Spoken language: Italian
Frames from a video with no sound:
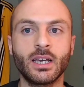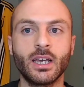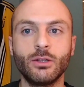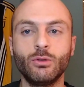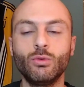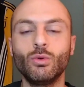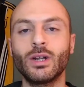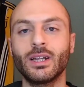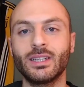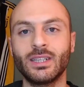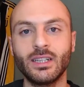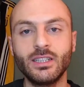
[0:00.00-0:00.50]
che
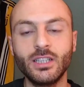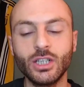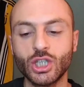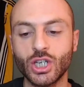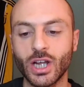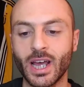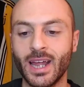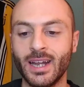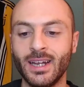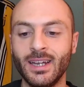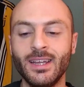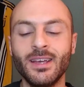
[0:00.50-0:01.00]
dura da
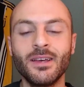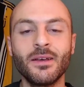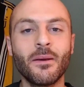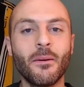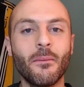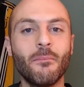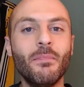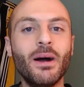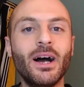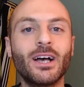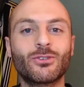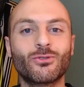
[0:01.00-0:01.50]
decenni,
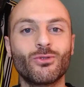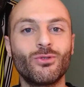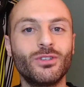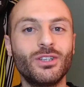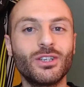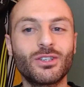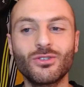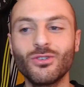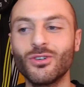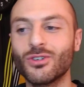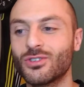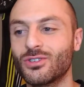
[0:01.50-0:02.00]
ma sul
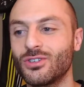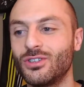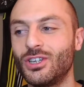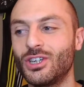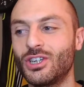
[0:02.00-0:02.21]
discorso